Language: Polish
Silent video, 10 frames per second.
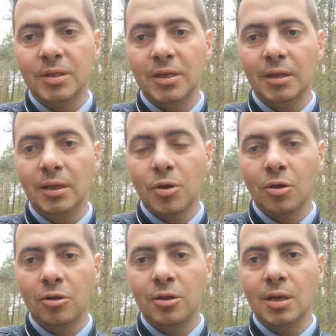bezradni,
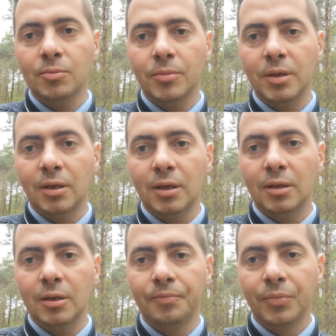przychodzi ten moment,
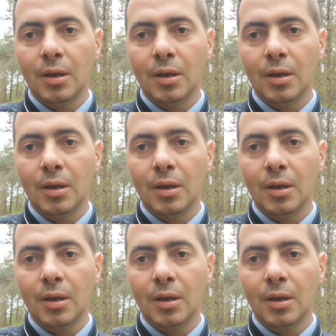kiedy